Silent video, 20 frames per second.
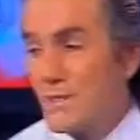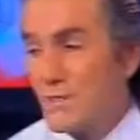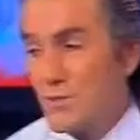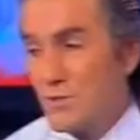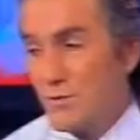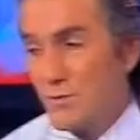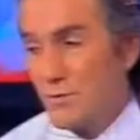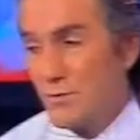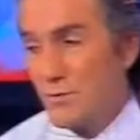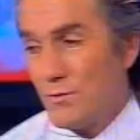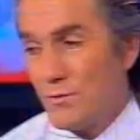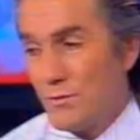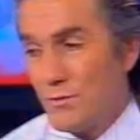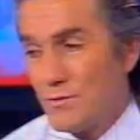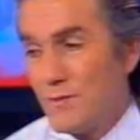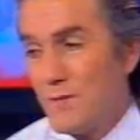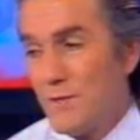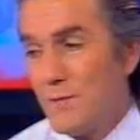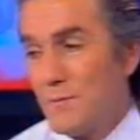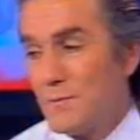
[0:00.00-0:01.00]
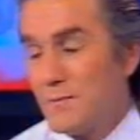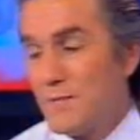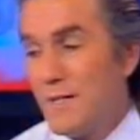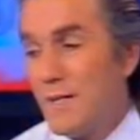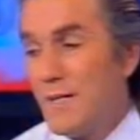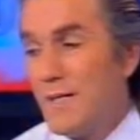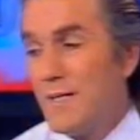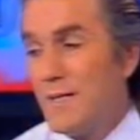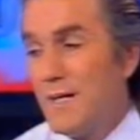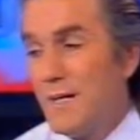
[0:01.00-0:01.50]
bir renk çıkıyor ortaya.
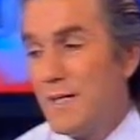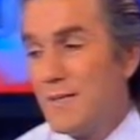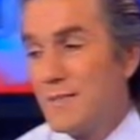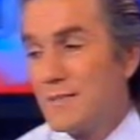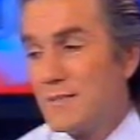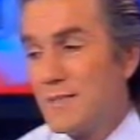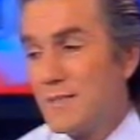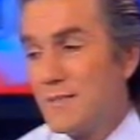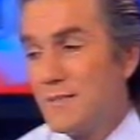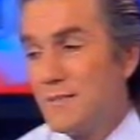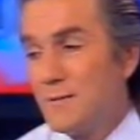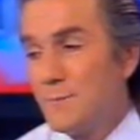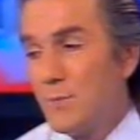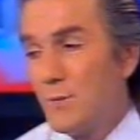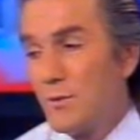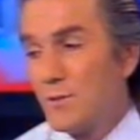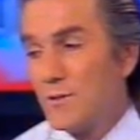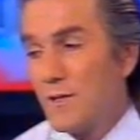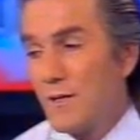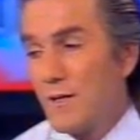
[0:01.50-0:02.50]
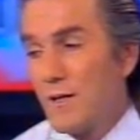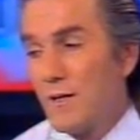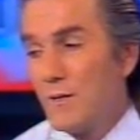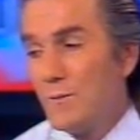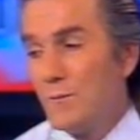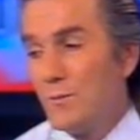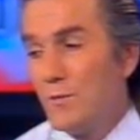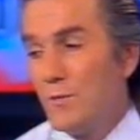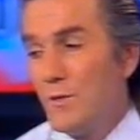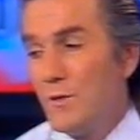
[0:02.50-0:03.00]
Mesela sarı
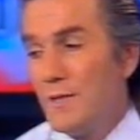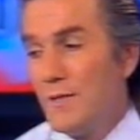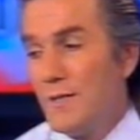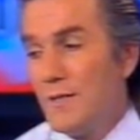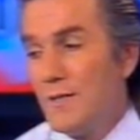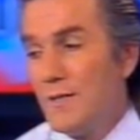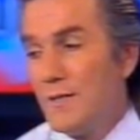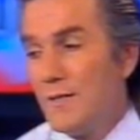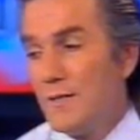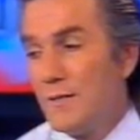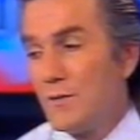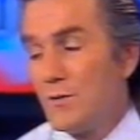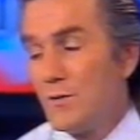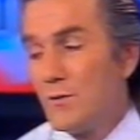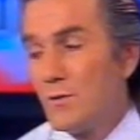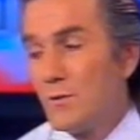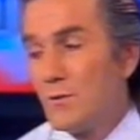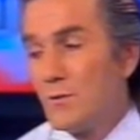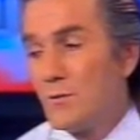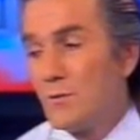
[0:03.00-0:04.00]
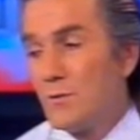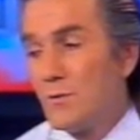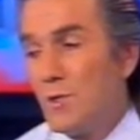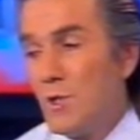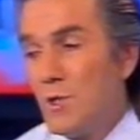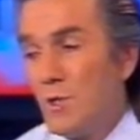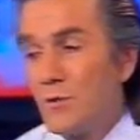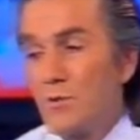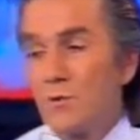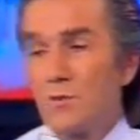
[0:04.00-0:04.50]
portakal bu e, e,
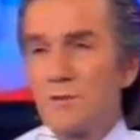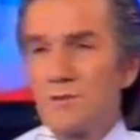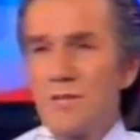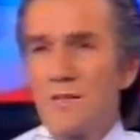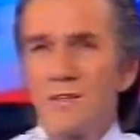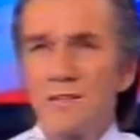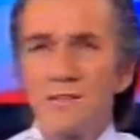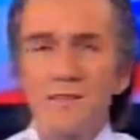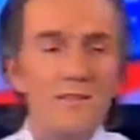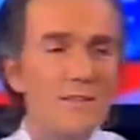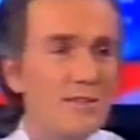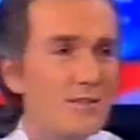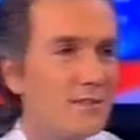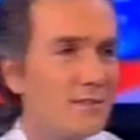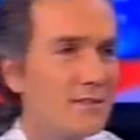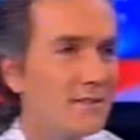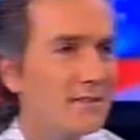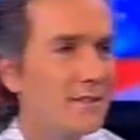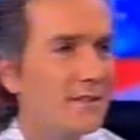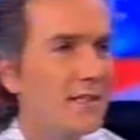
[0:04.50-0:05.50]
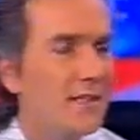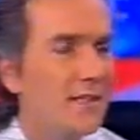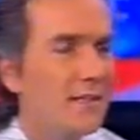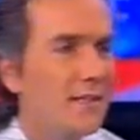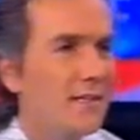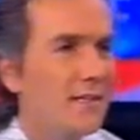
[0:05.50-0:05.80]
ruhsal enerjisinin